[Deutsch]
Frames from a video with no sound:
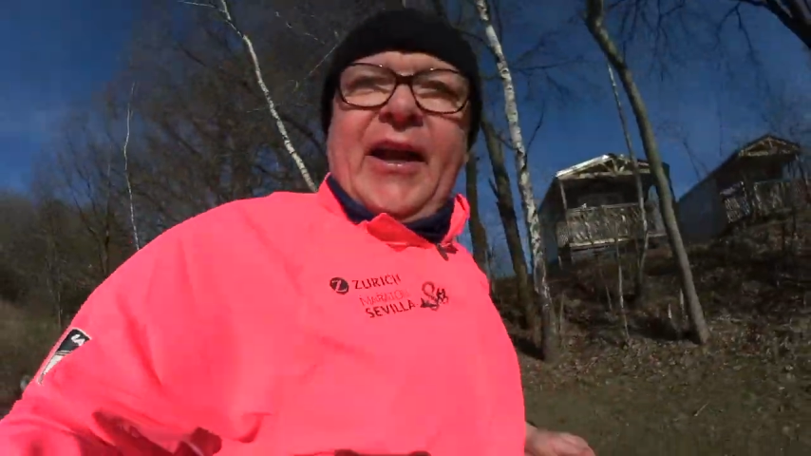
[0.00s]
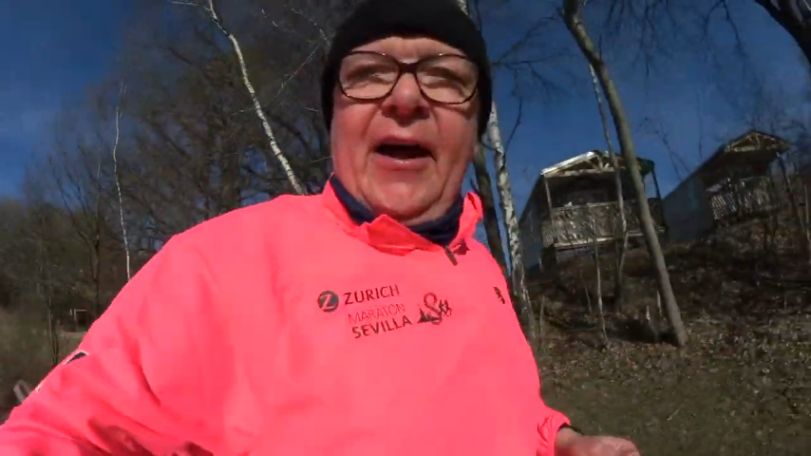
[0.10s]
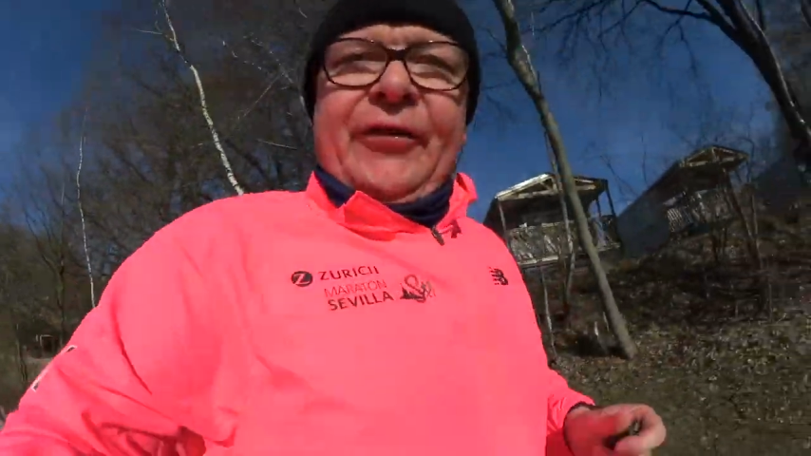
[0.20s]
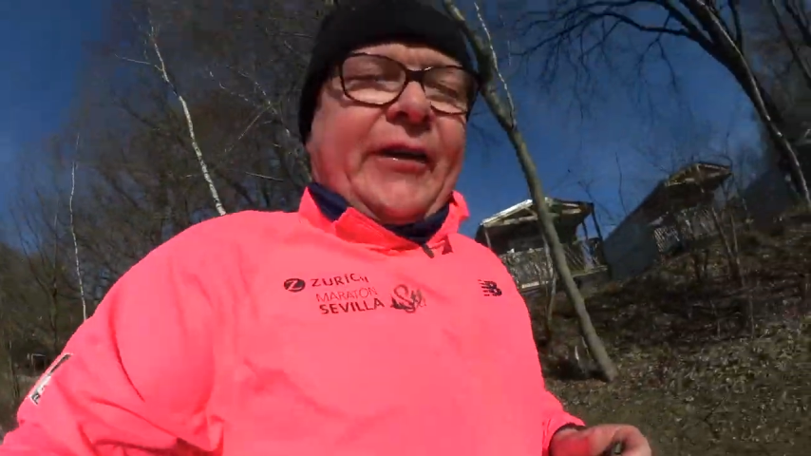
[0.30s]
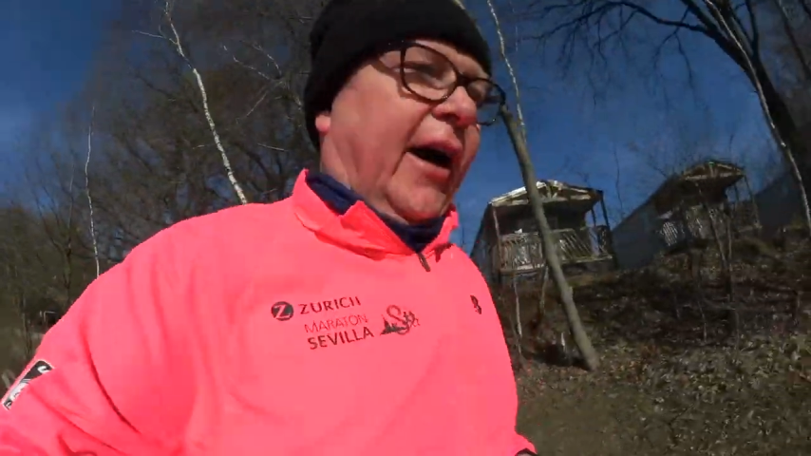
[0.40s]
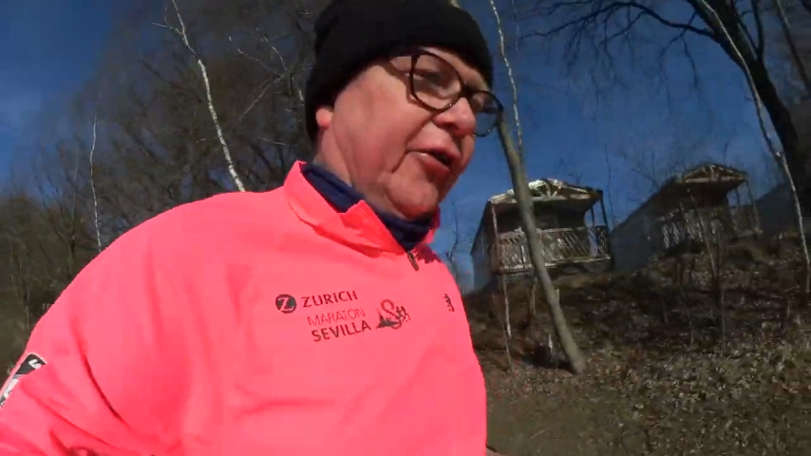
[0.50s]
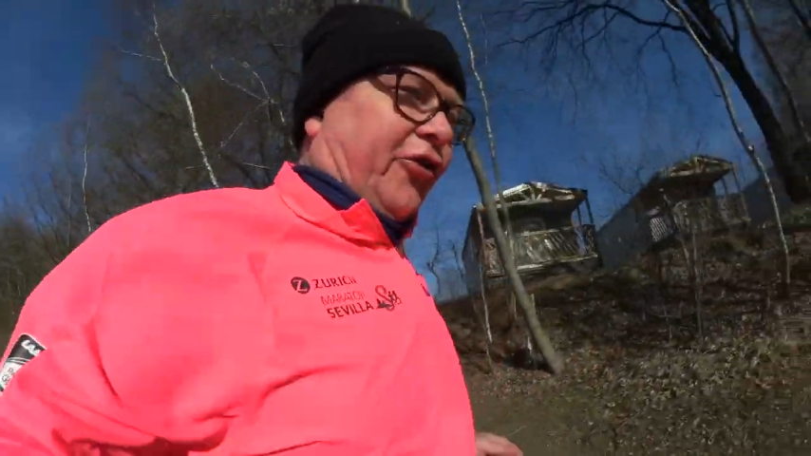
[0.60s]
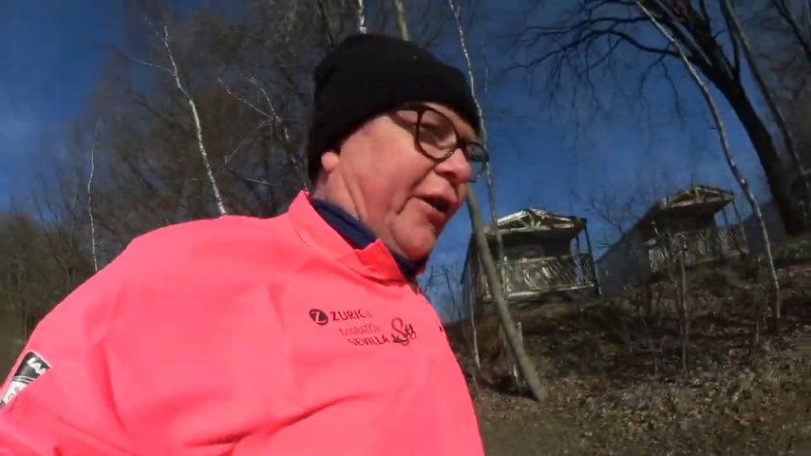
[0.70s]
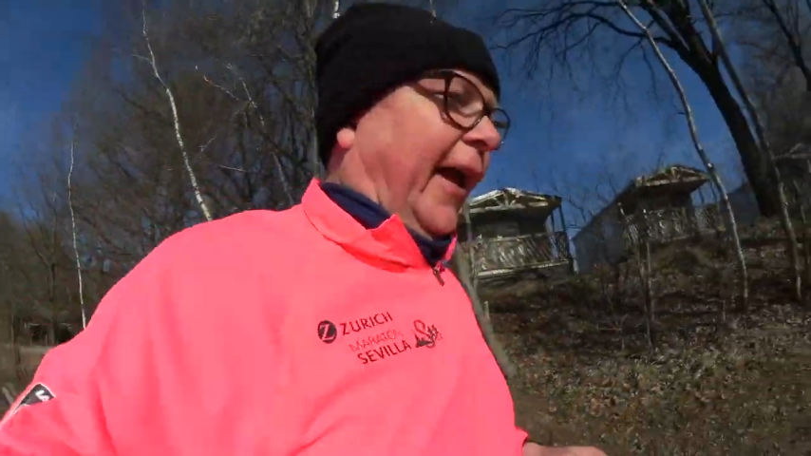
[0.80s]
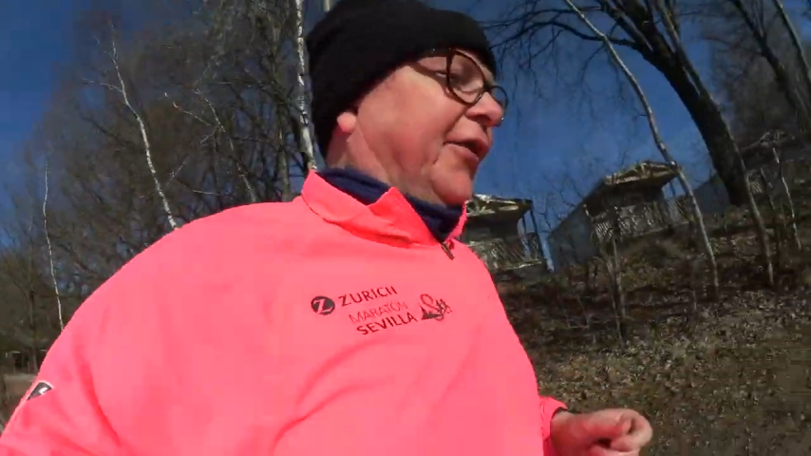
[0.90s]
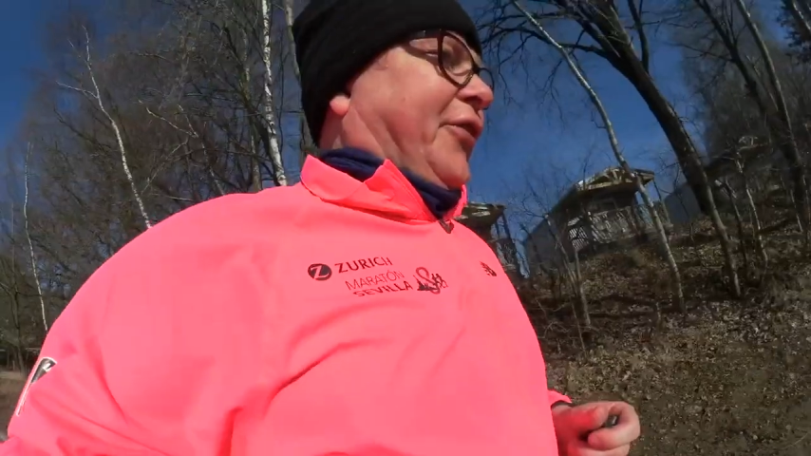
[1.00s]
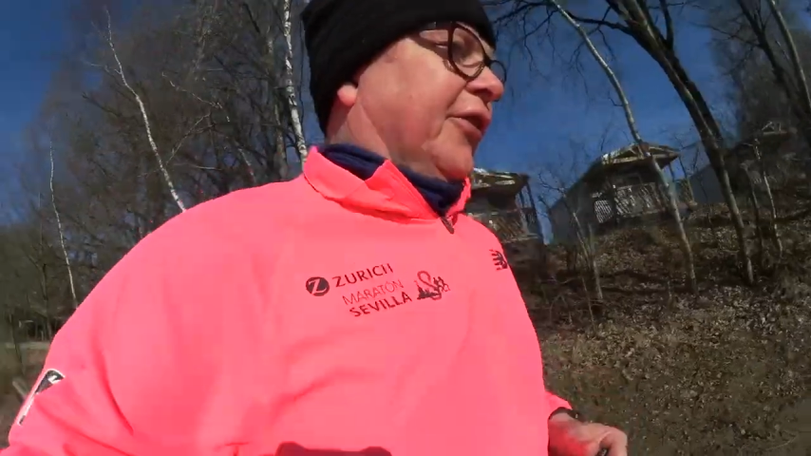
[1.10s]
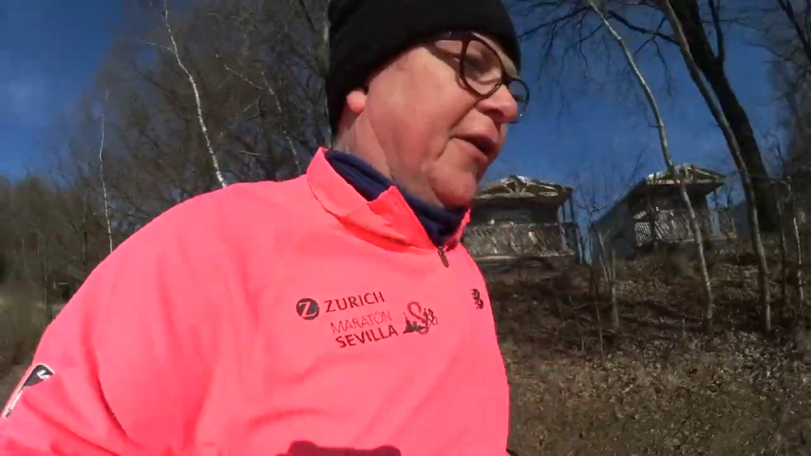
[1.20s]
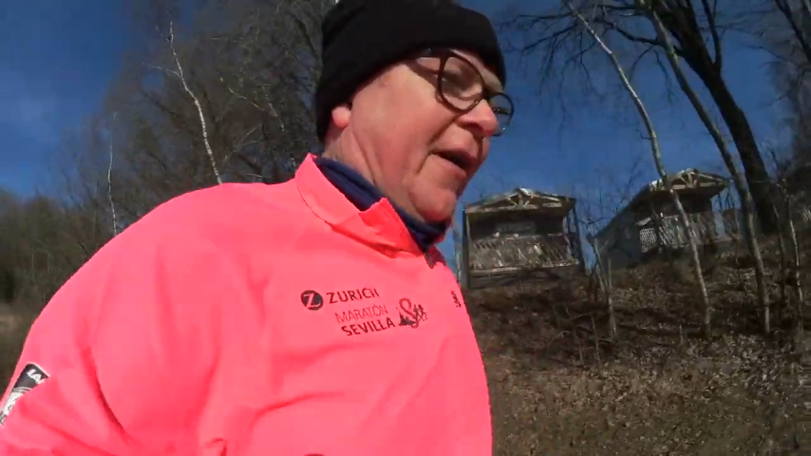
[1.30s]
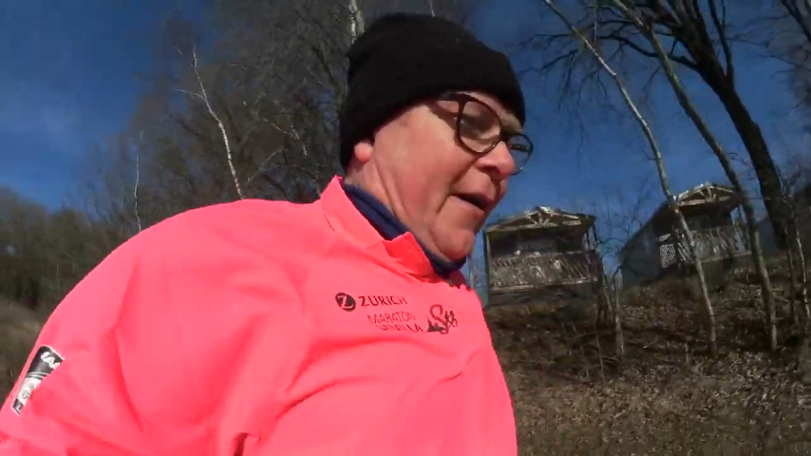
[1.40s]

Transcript: an der afrikanischen Grenze.